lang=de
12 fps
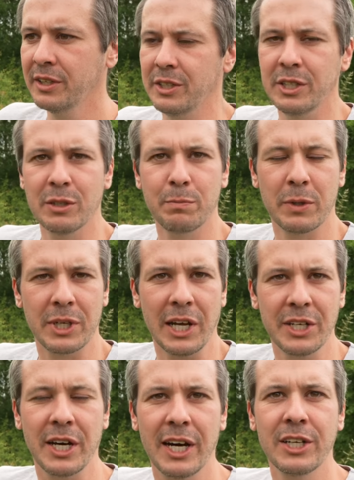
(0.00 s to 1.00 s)
die
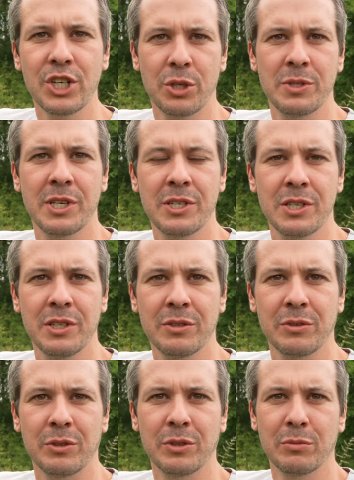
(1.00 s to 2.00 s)
bekannte Artenschützer
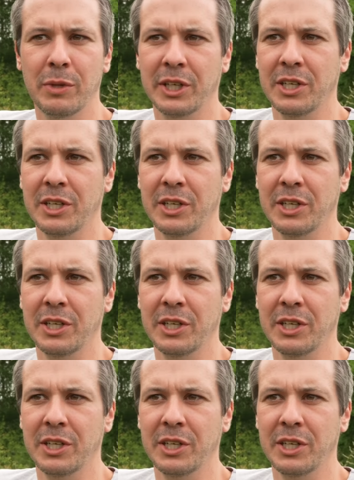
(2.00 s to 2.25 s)
sind und man